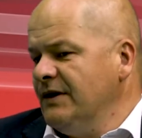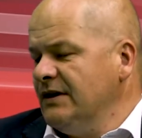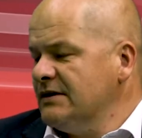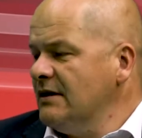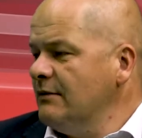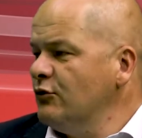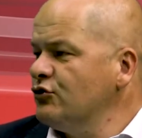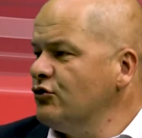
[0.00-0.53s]

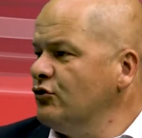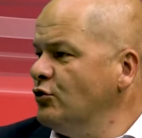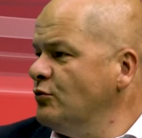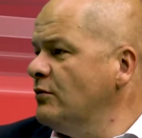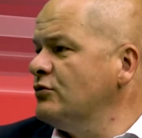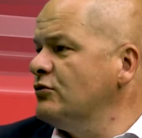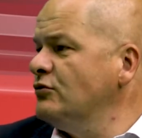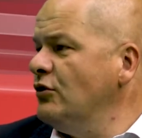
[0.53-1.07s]
samorządu,
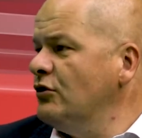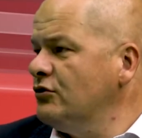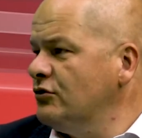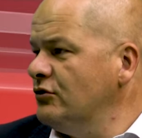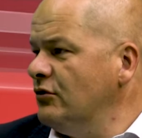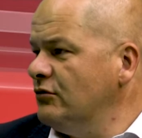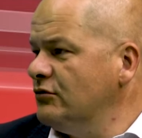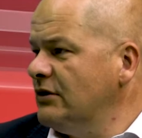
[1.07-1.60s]
po prostu
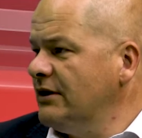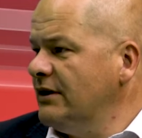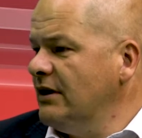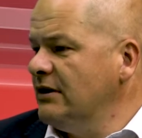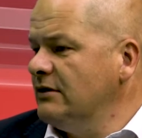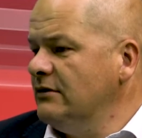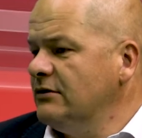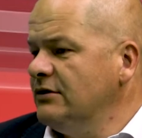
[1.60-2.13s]
dotknął. Tak
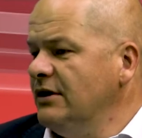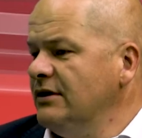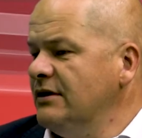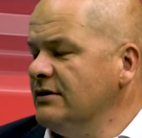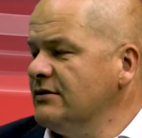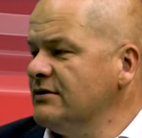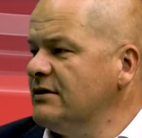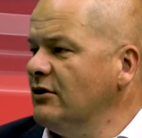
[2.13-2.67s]
jak
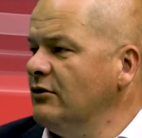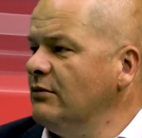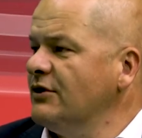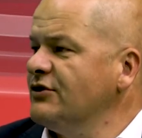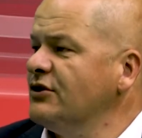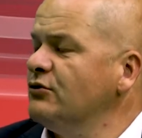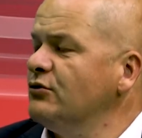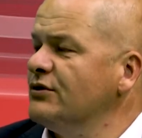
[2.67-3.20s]
dotknięte zostały
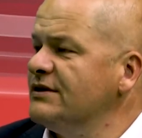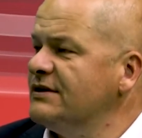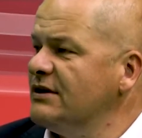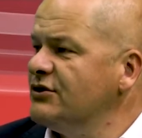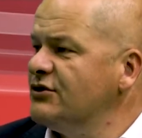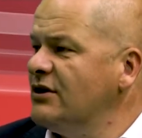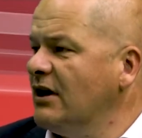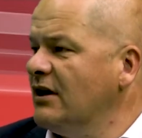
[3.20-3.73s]
branża
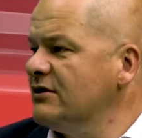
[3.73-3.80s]
turystyczna,